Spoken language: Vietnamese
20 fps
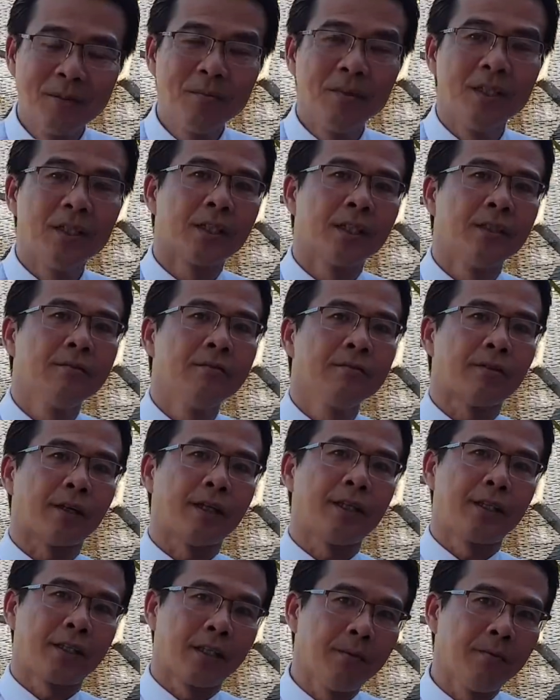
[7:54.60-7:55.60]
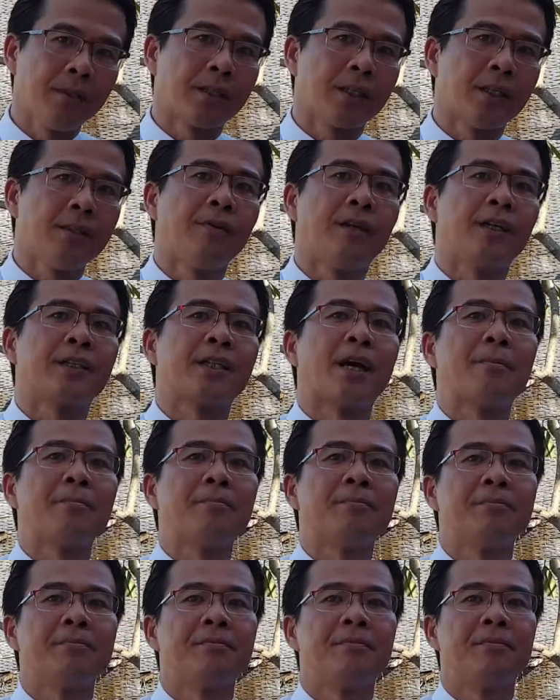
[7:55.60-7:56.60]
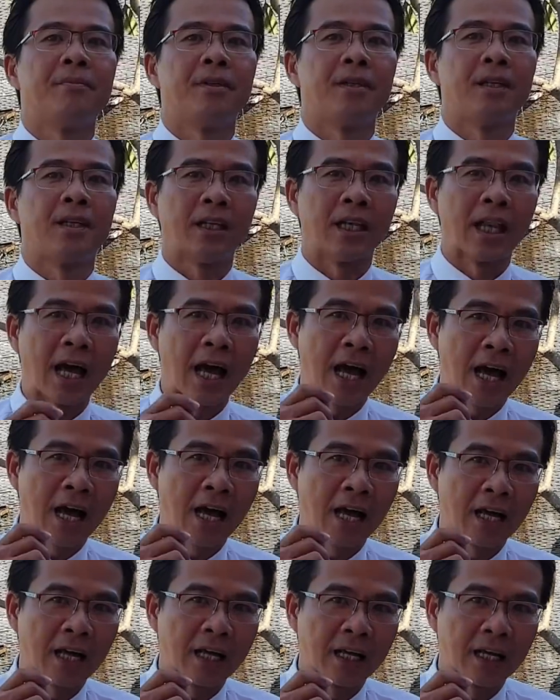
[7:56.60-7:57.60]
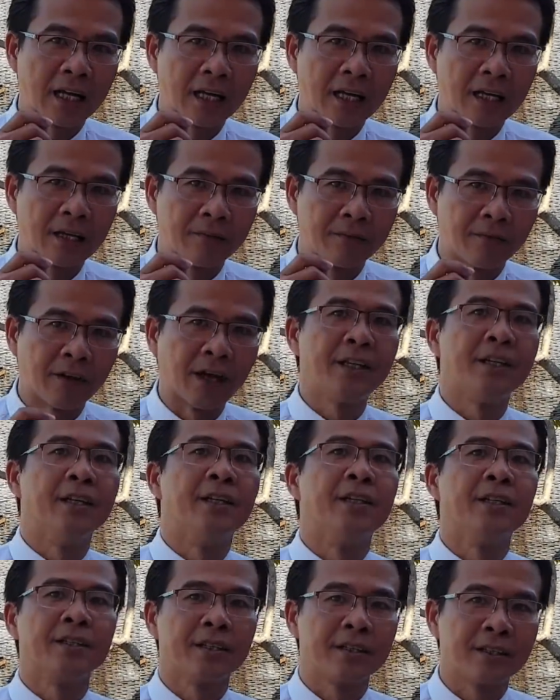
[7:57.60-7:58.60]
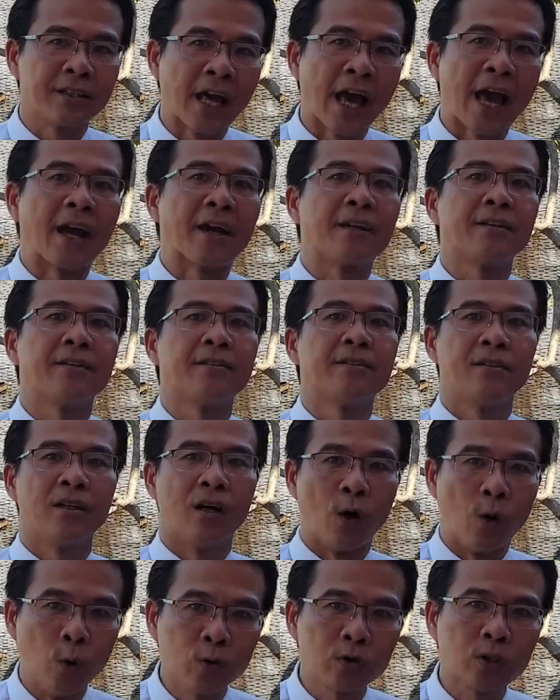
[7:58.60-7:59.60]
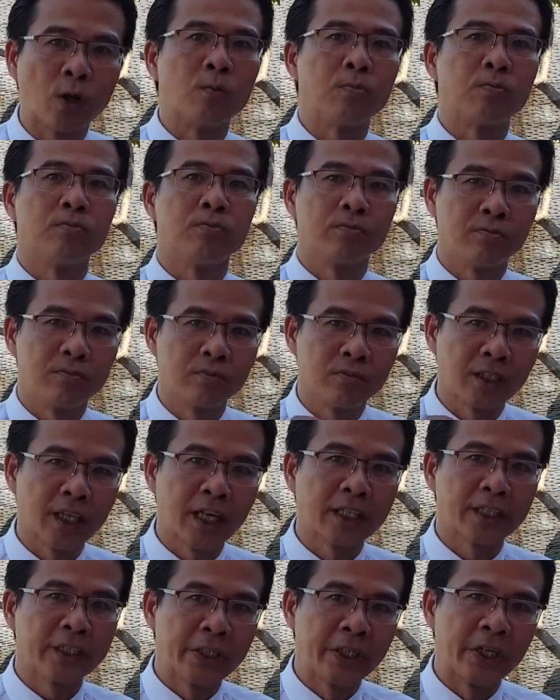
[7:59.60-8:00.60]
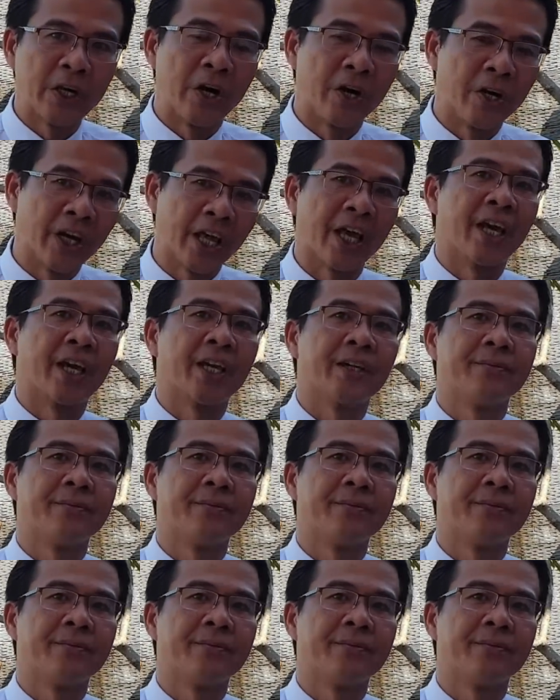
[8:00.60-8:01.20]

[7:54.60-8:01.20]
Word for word: mươi chín phẩy chín mươi chín phần trăm là vay được, đạt, thủ tục nhanh gọn lẹ.